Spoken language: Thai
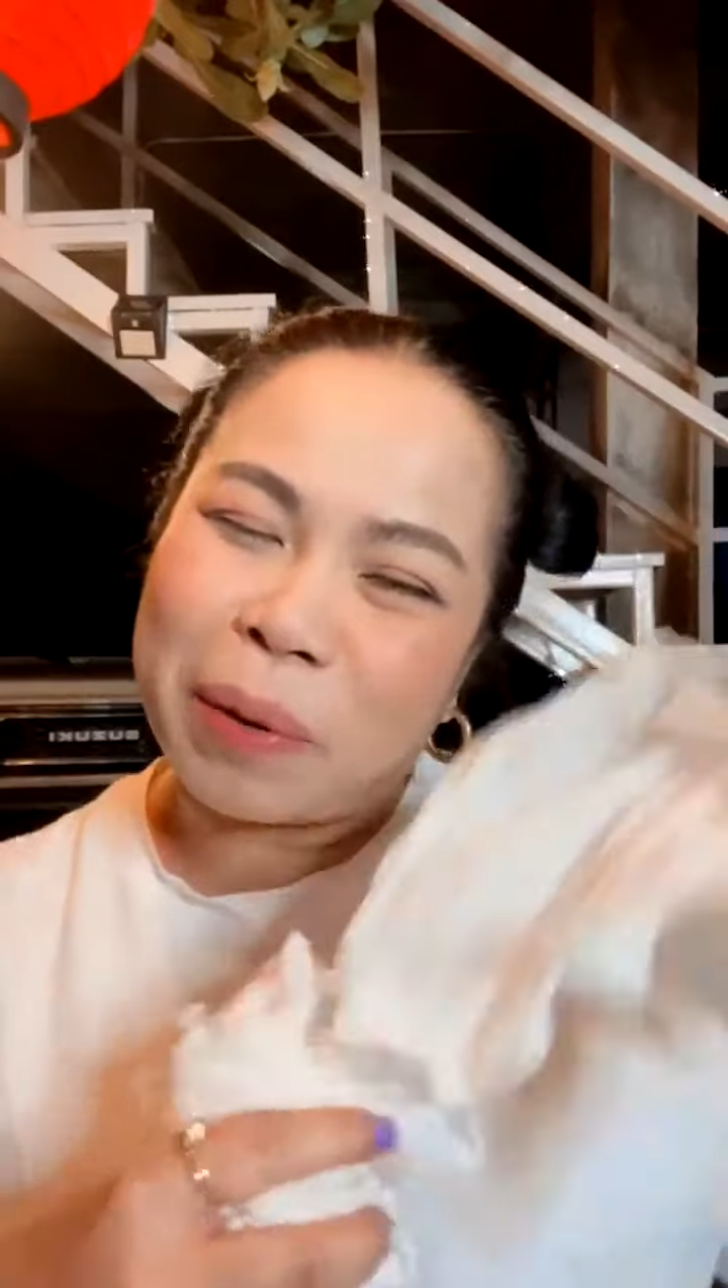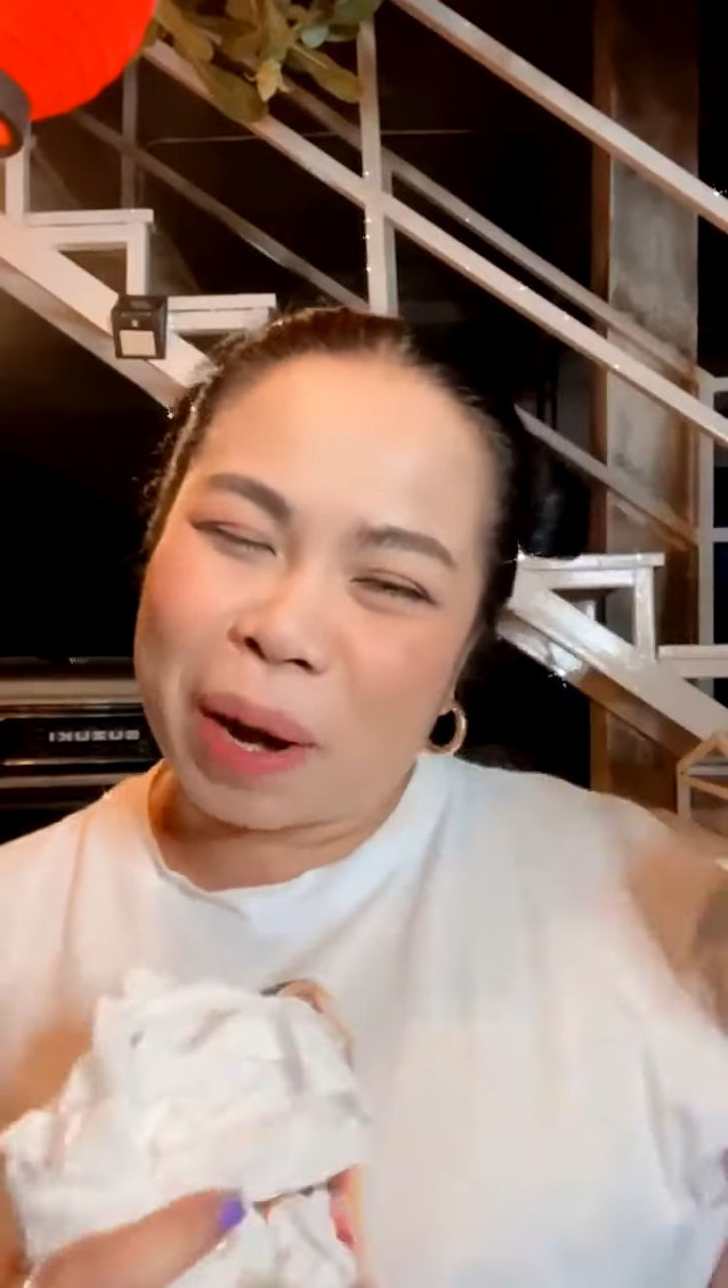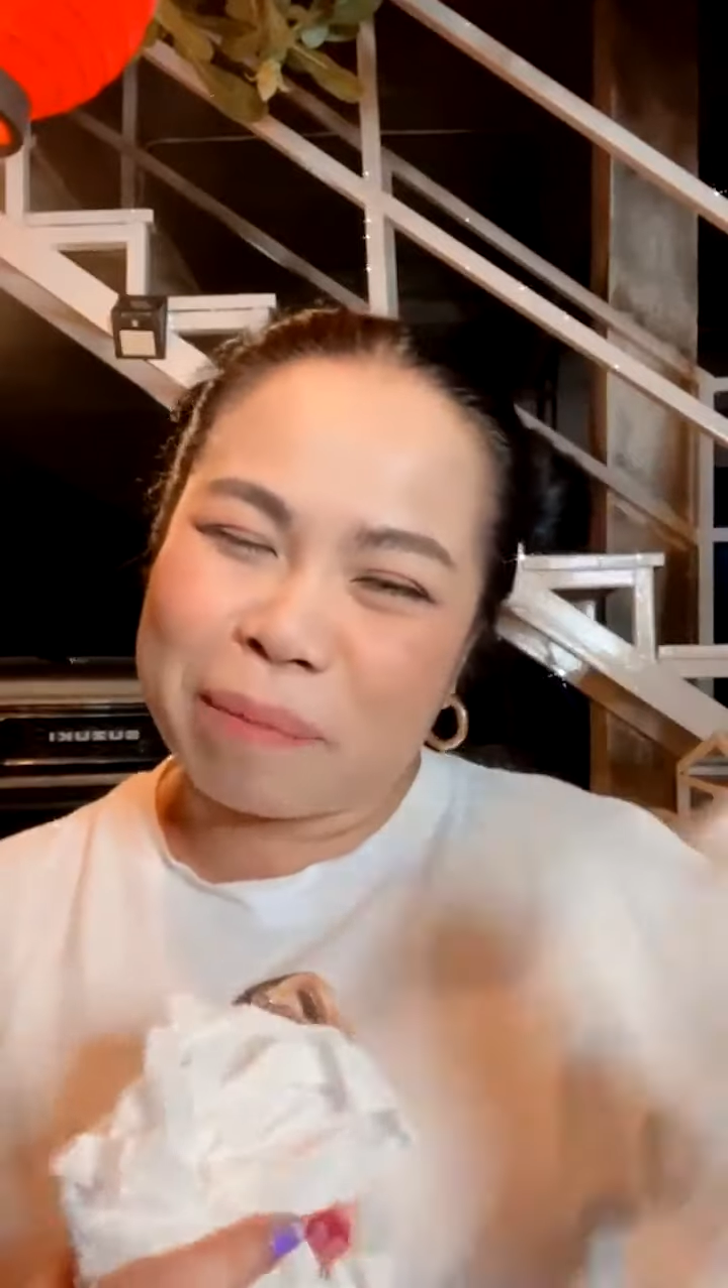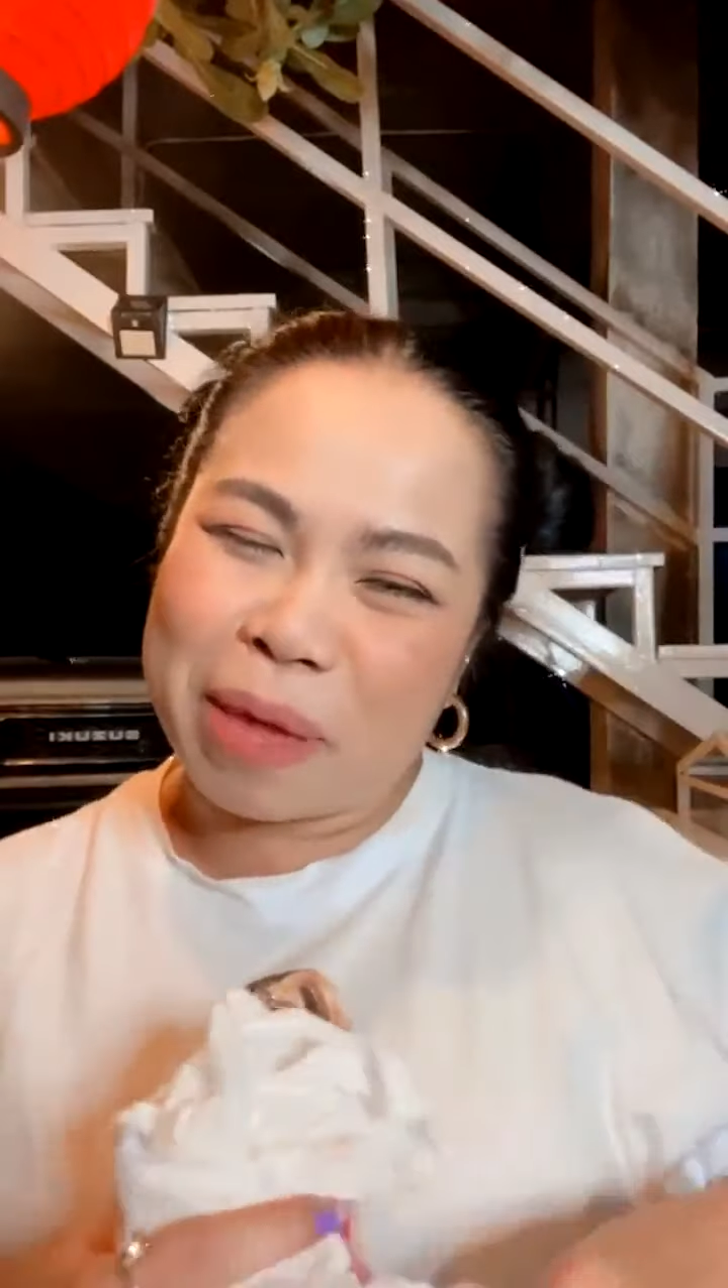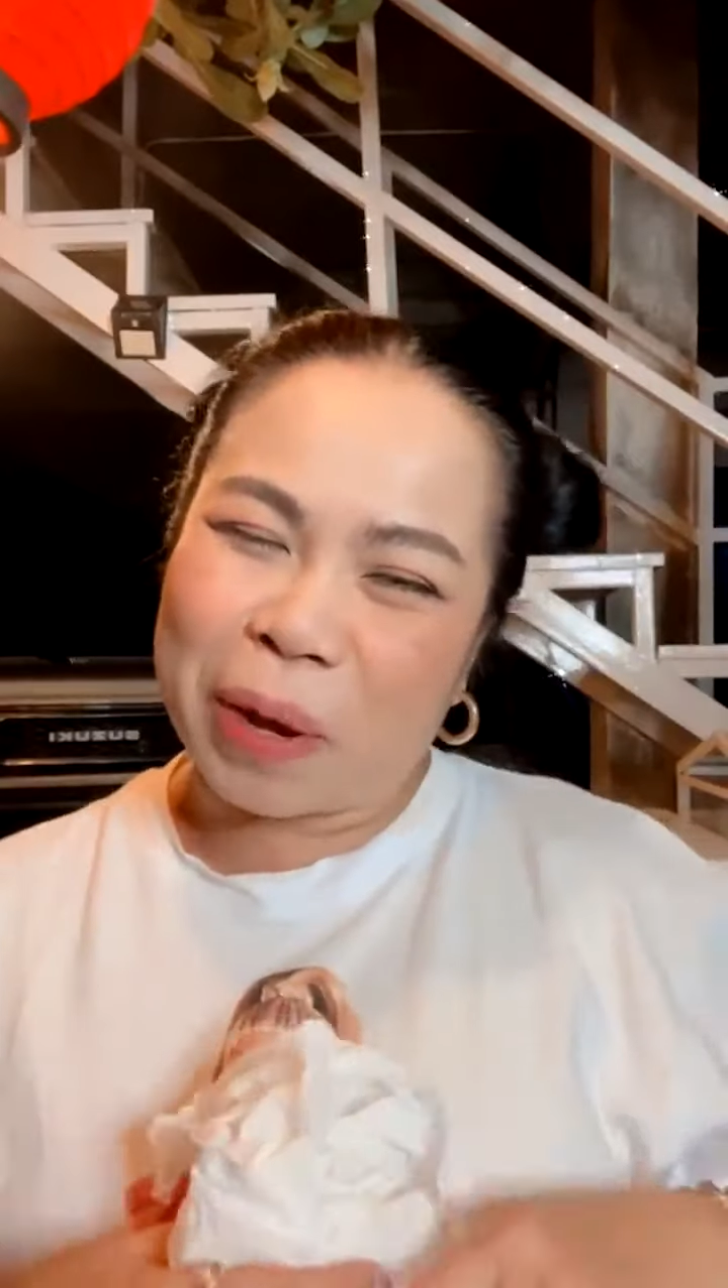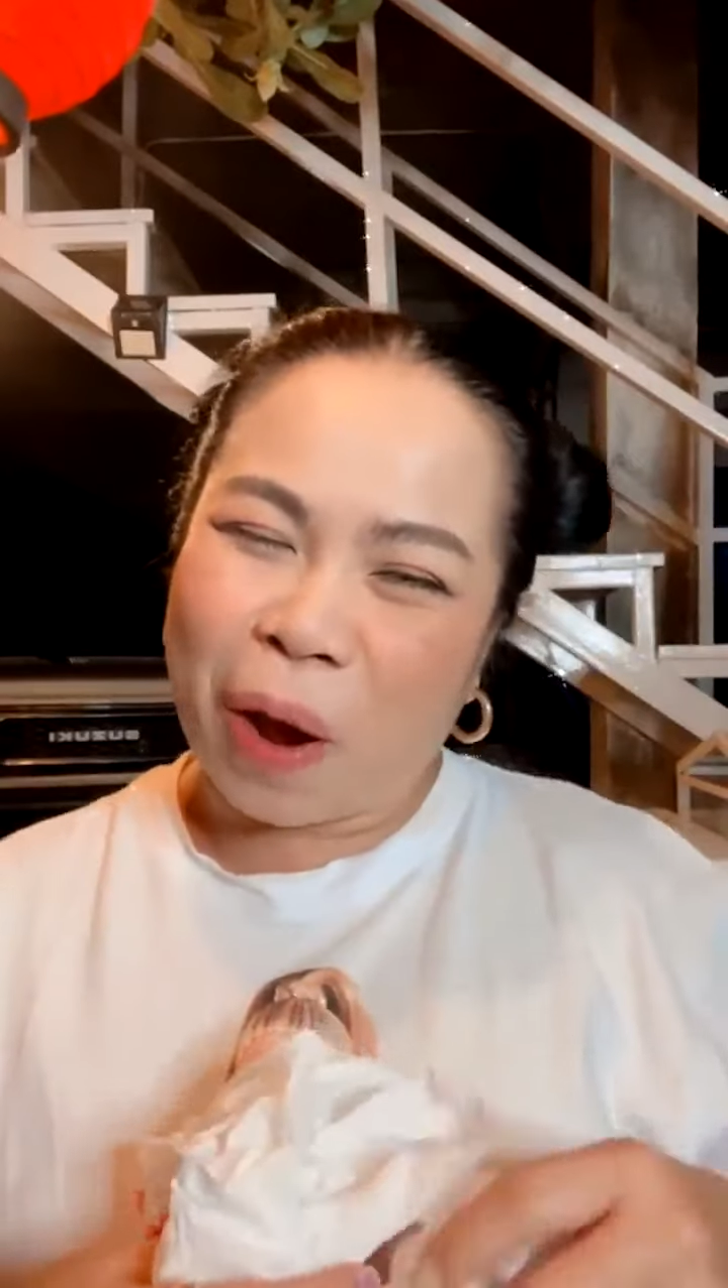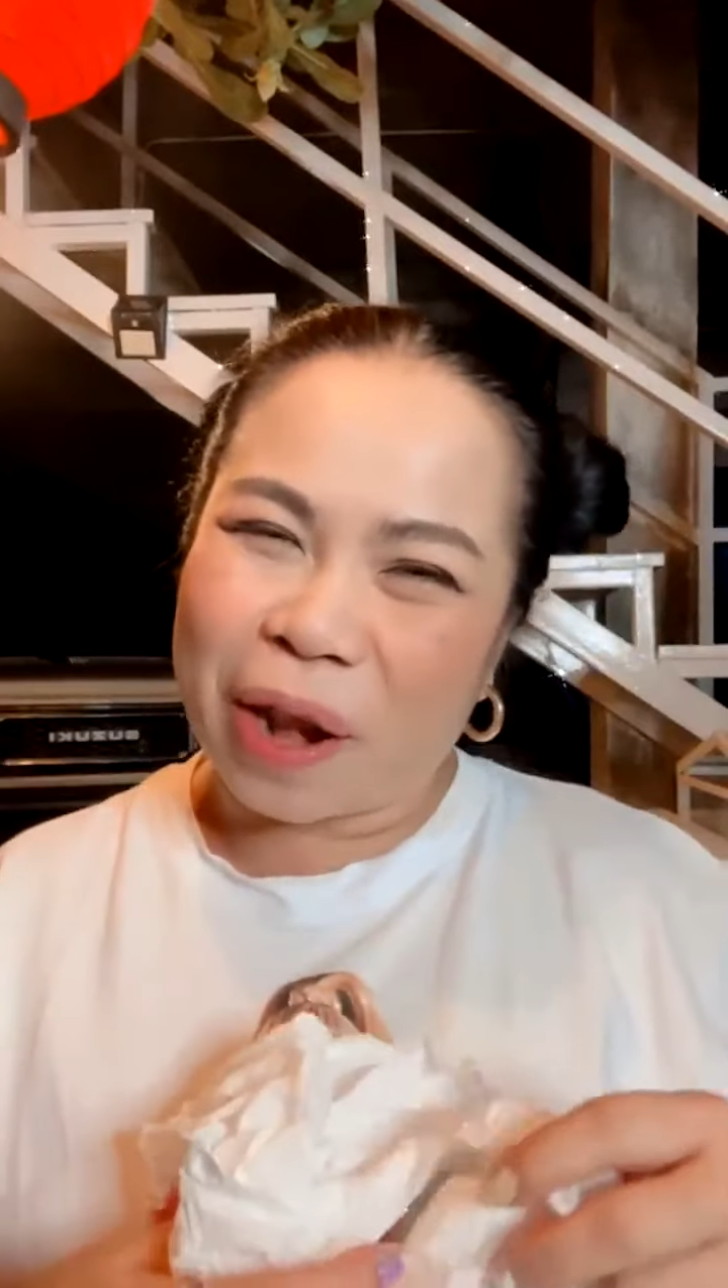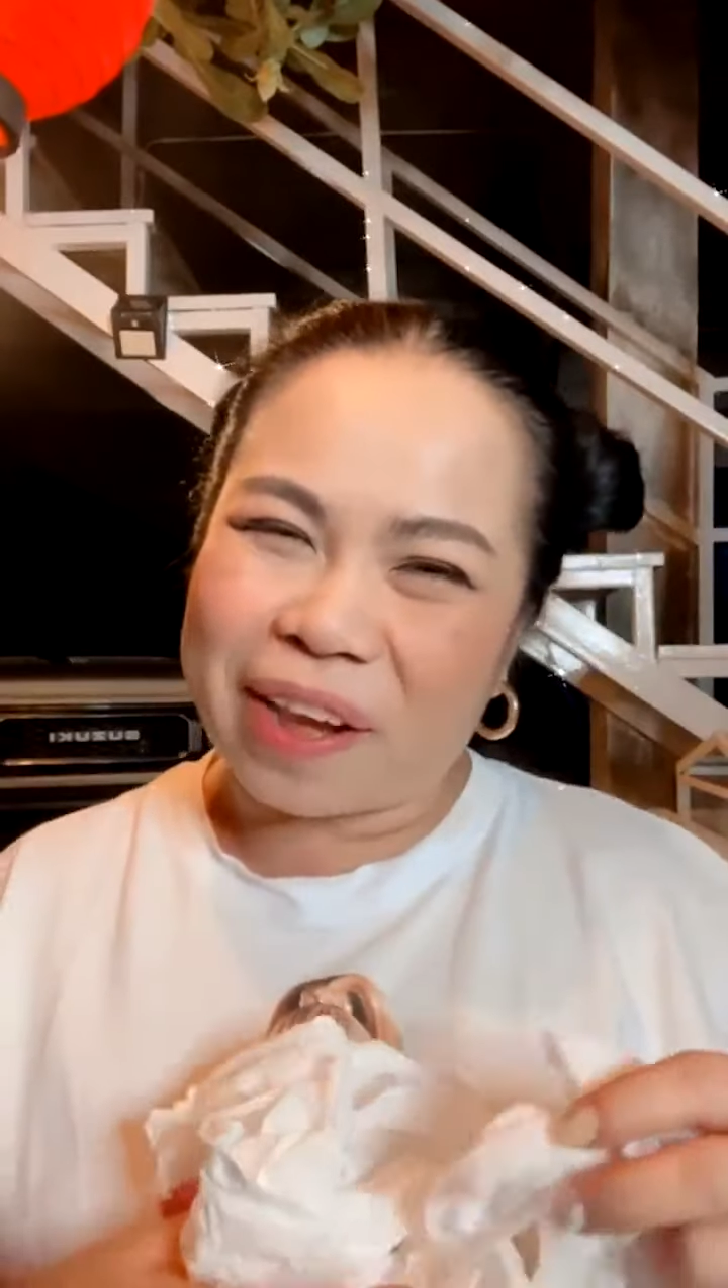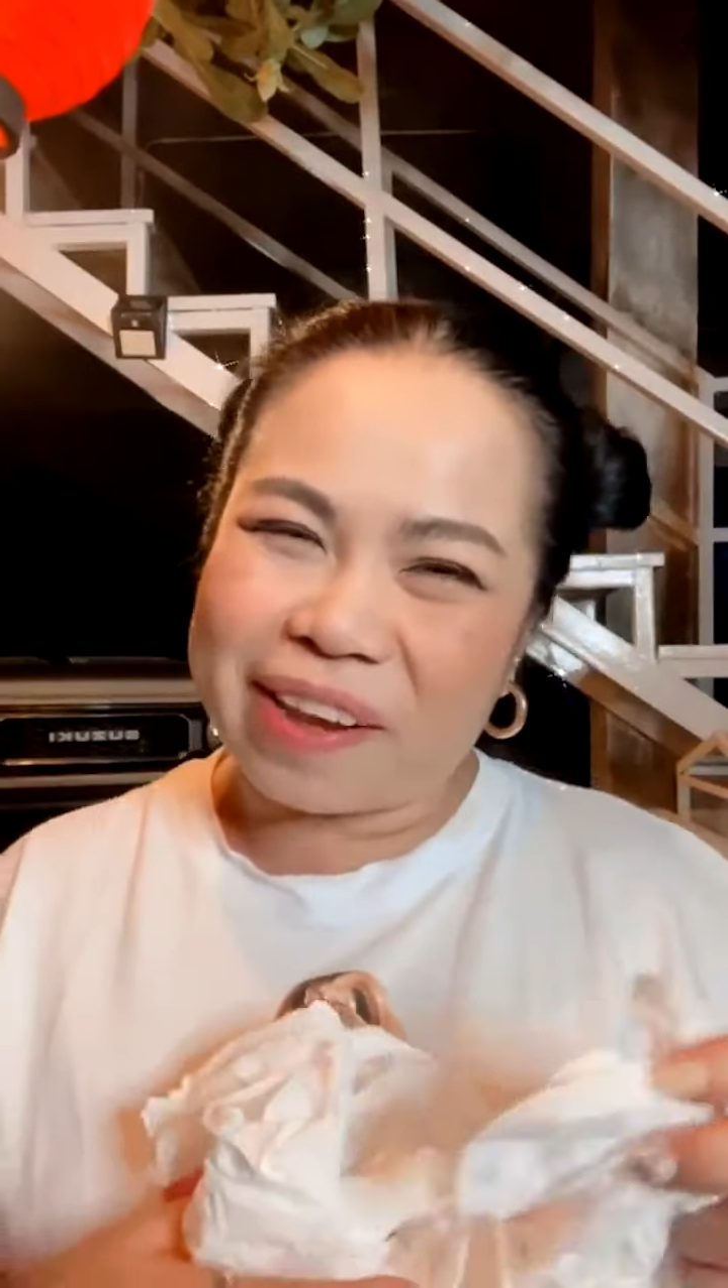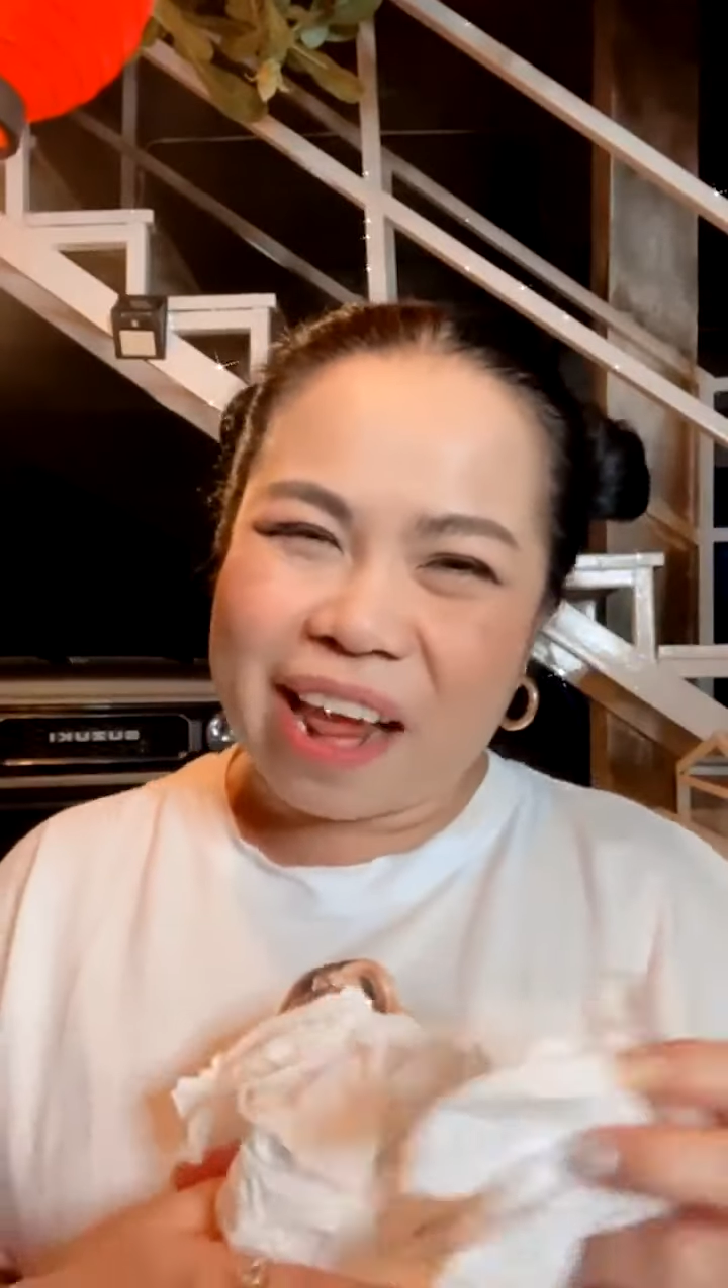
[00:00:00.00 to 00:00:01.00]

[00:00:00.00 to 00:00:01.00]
ควรมีคน